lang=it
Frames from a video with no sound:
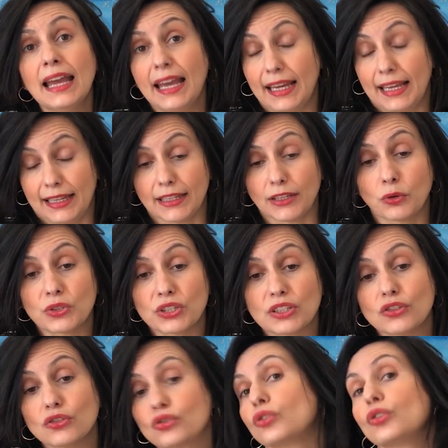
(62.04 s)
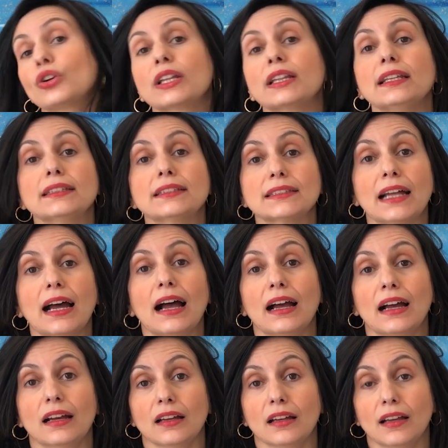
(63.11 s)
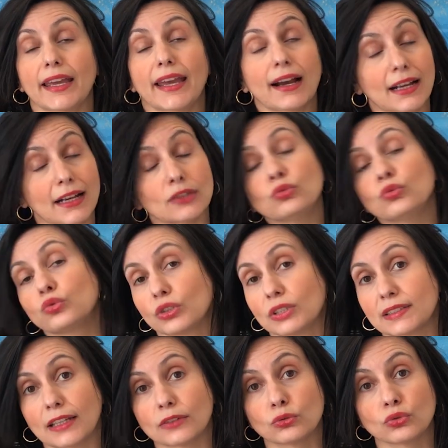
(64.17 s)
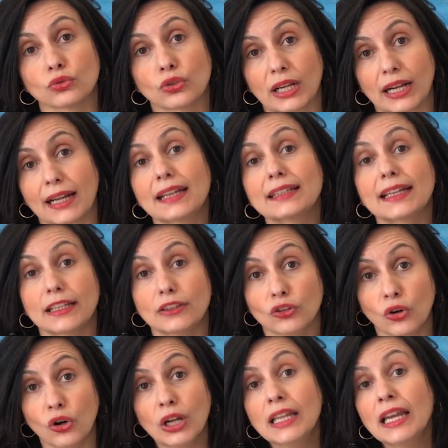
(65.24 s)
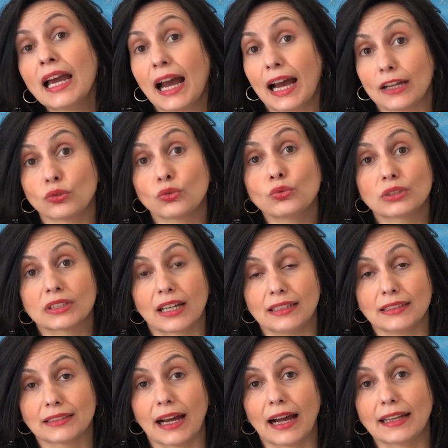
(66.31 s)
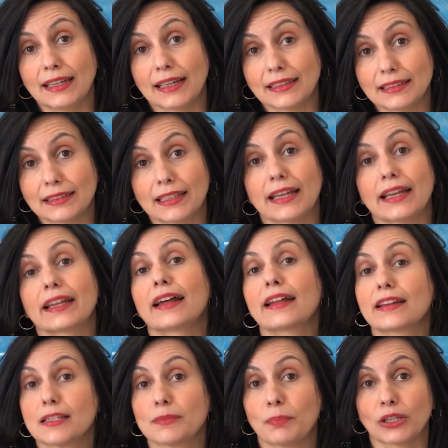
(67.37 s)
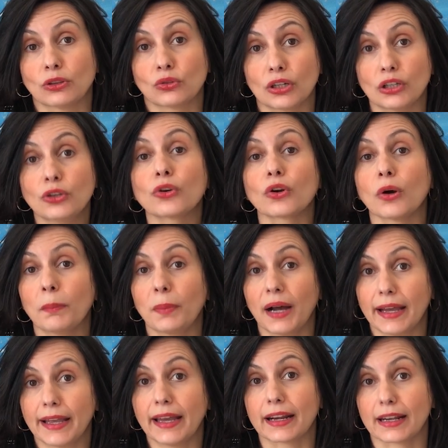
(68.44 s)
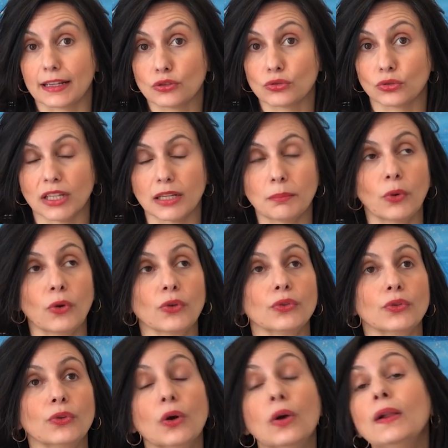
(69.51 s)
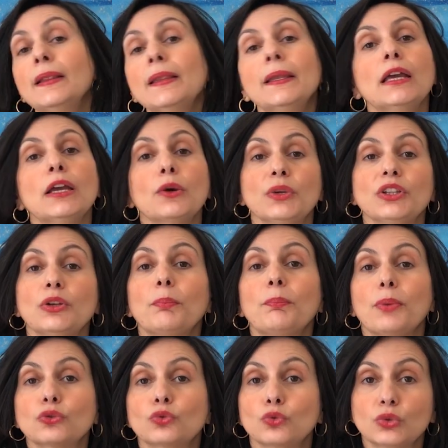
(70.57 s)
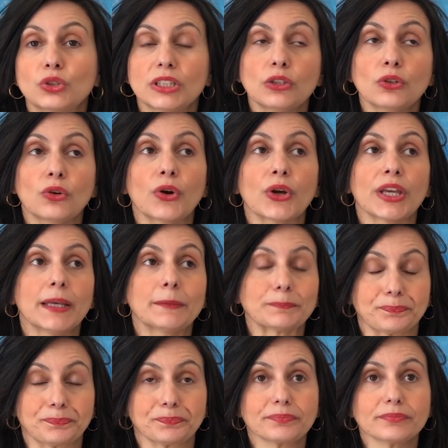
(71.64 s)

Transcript: e in questi giorni sta, eh, è accaduto e sta tuttora accadendo a tutta l'Italia intera rispetto all'Europa e al resto del mondo. Quindi un po' tutti noi